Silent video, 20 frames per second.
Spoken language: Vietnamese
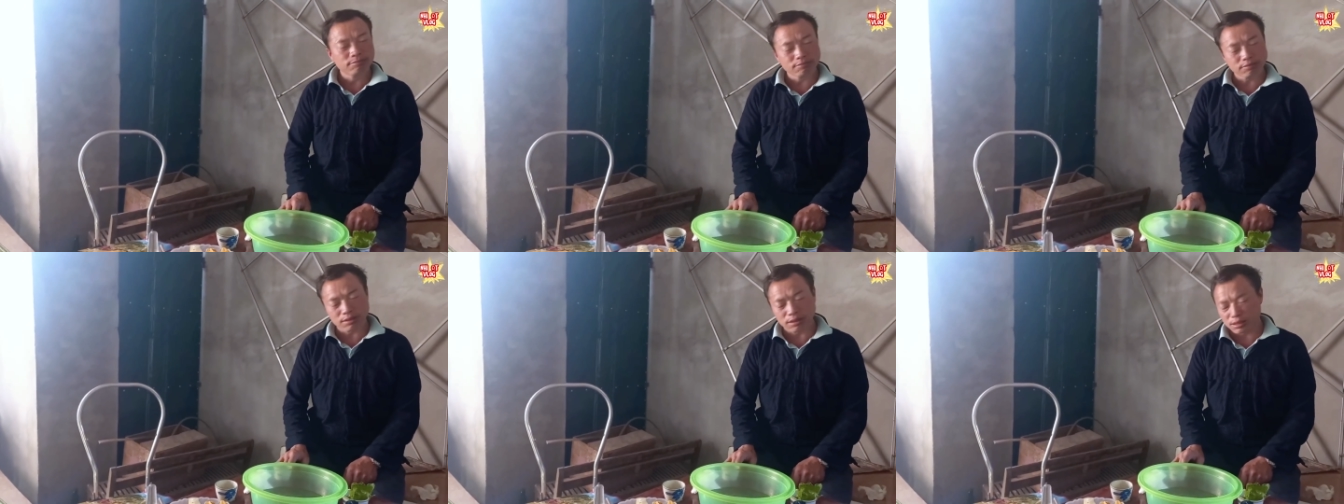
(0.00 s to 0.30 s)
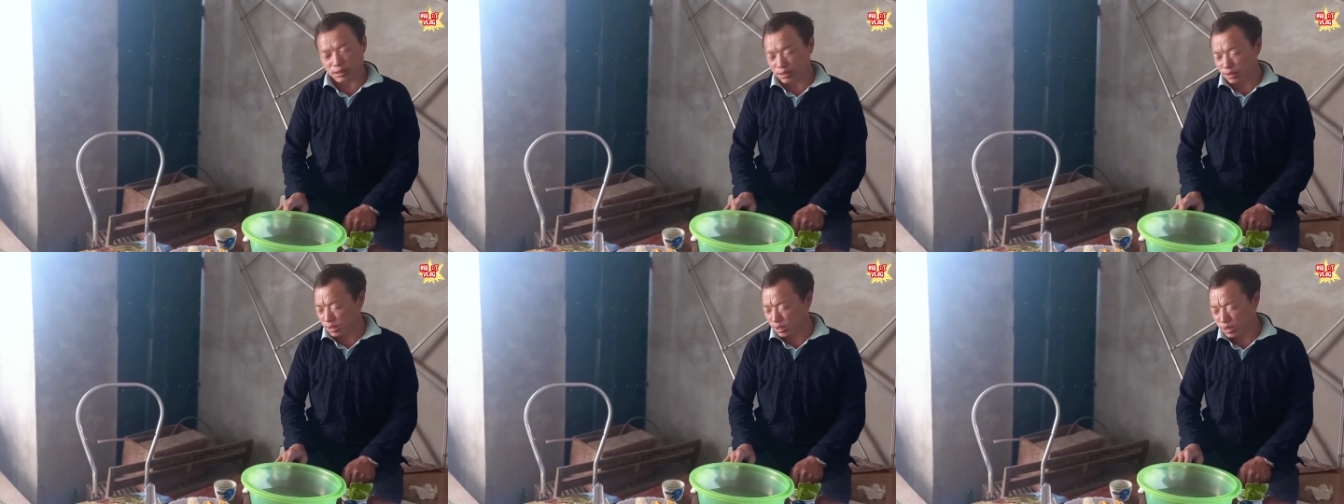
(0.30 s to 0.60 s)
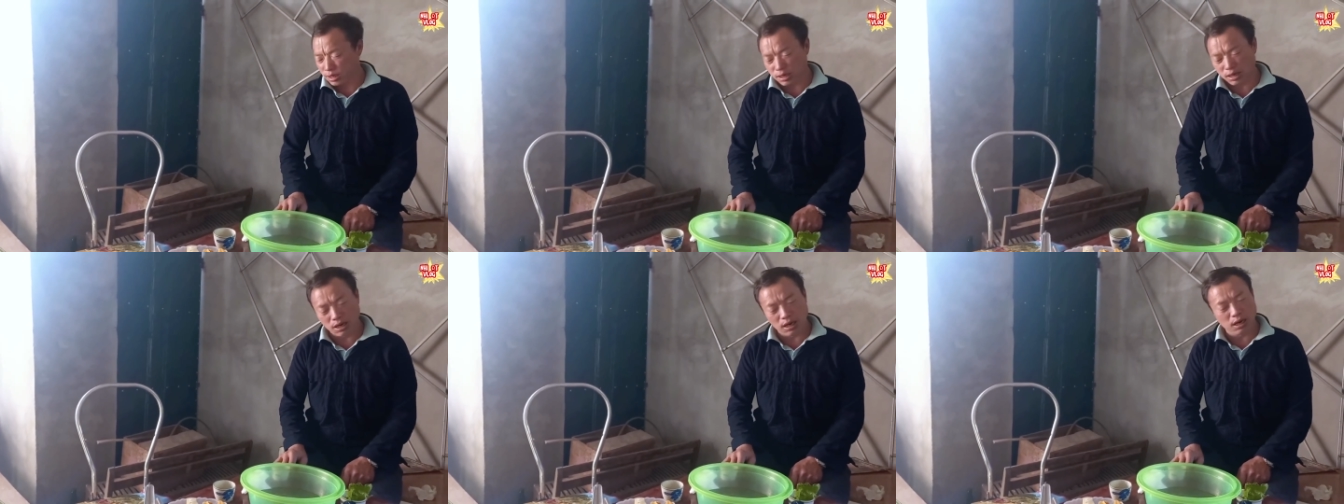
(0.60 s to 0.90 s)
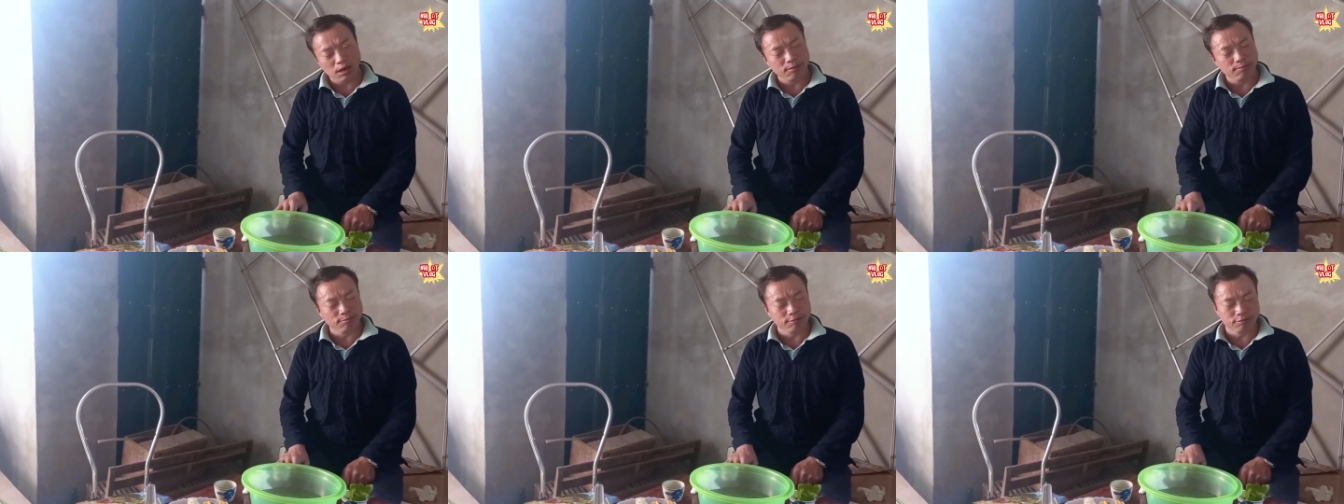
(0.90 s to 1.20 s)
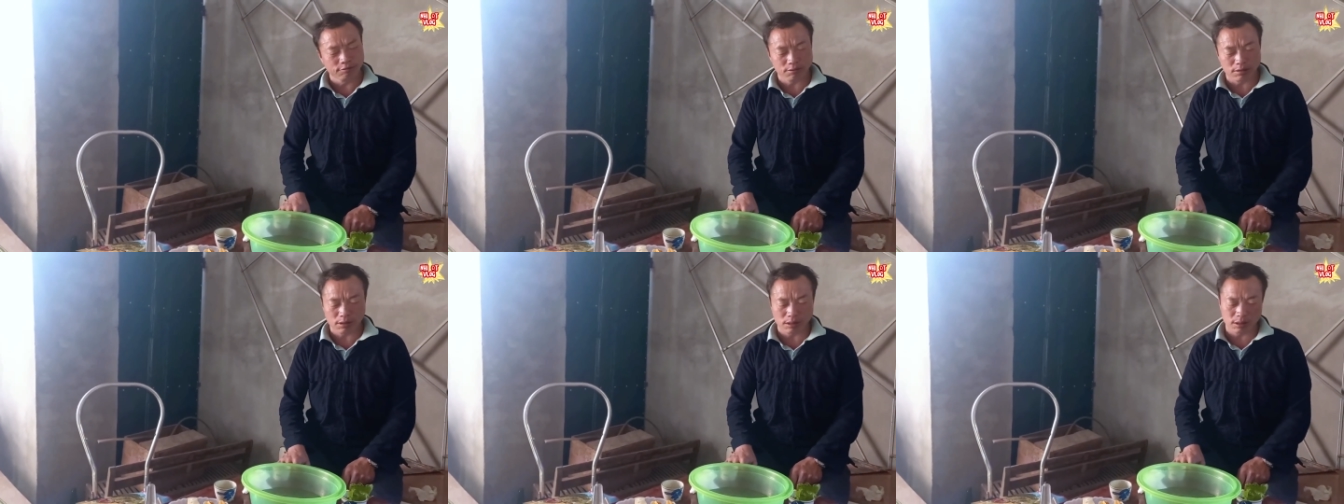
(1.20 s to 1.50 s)
lại còn đưa ra cái
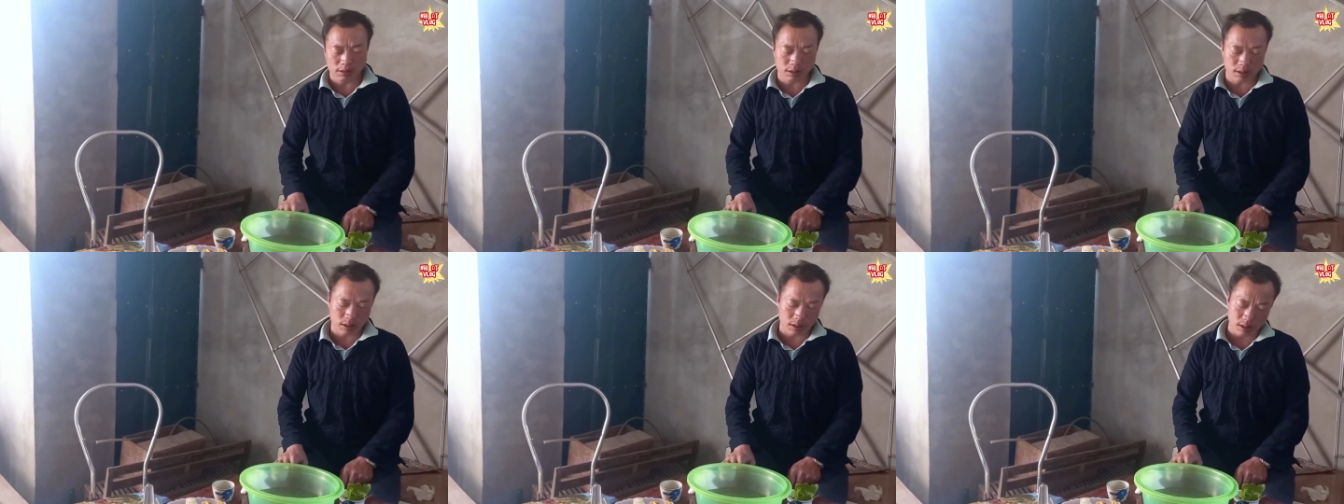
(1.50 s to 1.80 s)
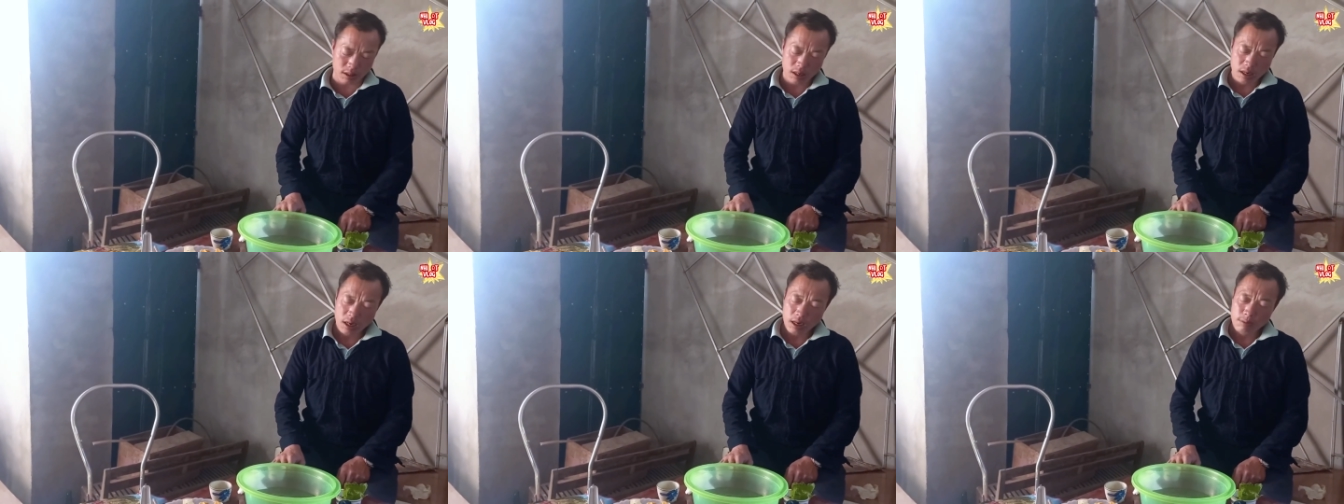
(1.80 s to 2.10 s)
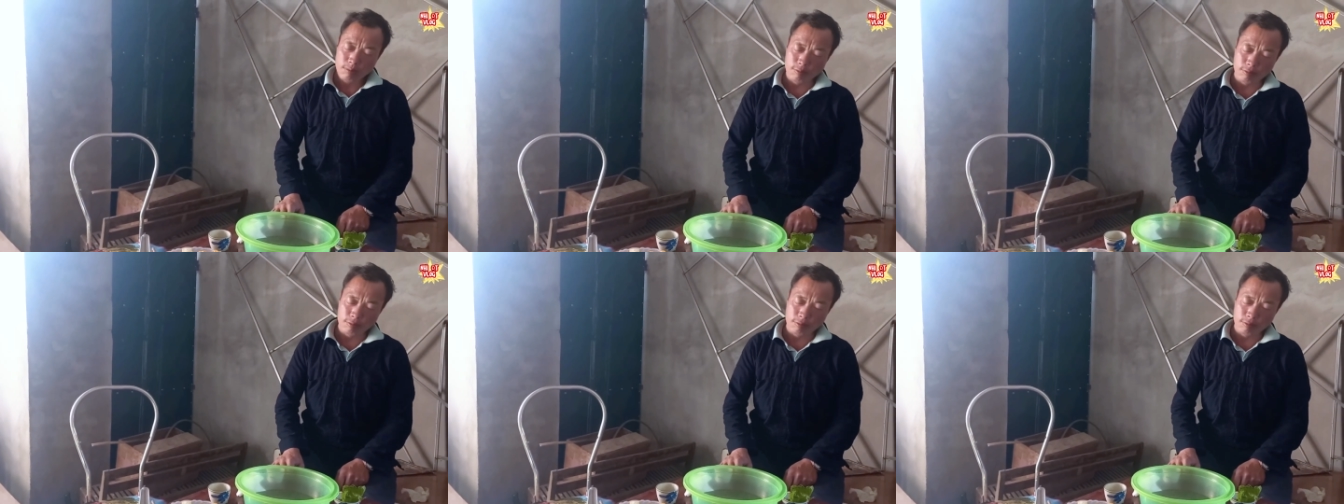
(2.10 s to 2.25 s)
văn bẩn nữa